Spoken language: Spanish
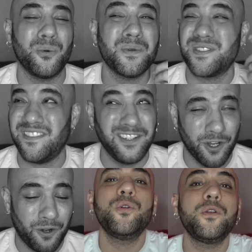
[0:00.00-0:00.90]
un nuevo CD,
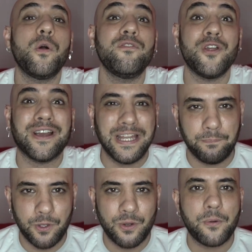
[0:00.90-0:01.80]
no un nuevo
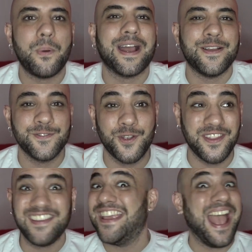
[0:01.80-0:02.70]
videoclip y una nueva canción
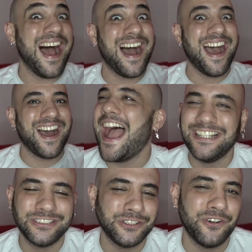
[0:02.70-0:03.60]
y dije, ajá, a
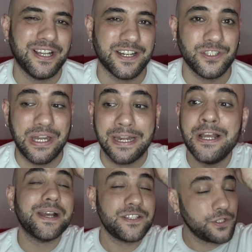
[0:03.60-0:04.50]
esto tengo que reaccionar,
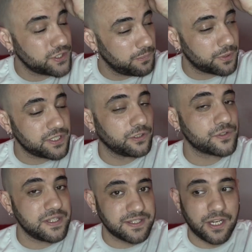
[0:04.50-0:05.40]
porque siendo 100%
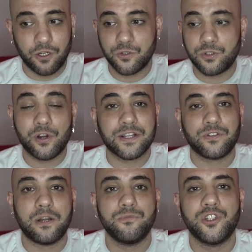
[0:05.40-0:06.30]
sincero, suelo
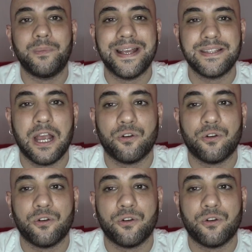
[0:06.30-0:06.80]
reaccionar mucho más a